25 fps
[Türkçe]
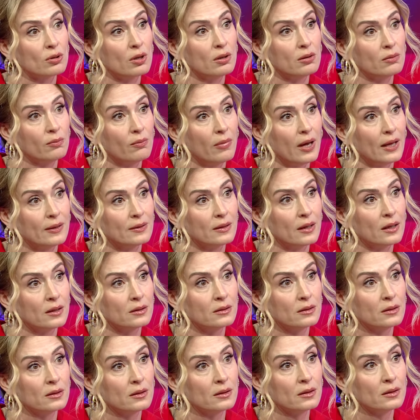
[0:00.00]
alın benden.
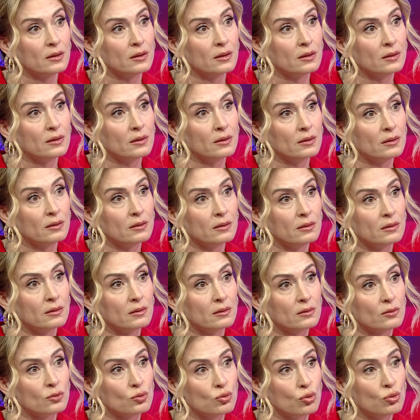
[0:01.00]
Hı.
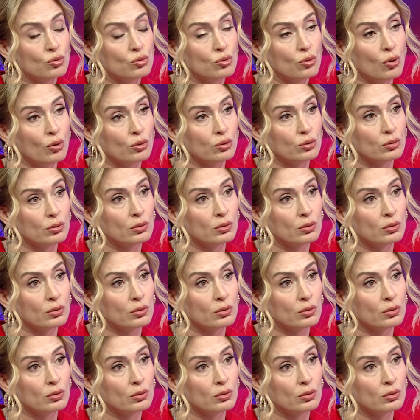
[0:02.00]
Çok zor.